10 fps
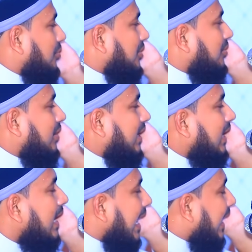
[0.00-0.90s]
ভর্তি হলেন
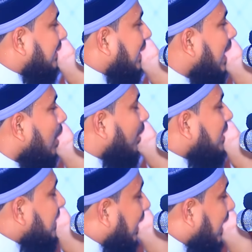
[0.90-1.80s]
একটা ওই
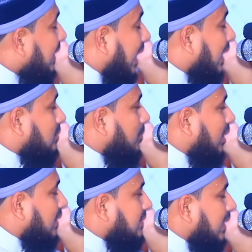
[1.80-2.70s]
জাগার নার্স
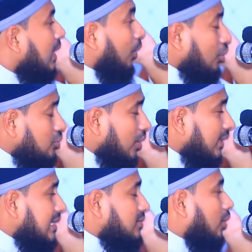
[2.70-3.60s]
বলেছে
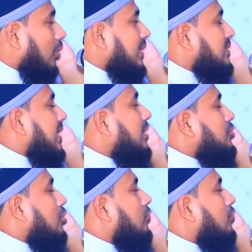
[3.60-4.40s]
হুজুরকে যখন ইনজেকশন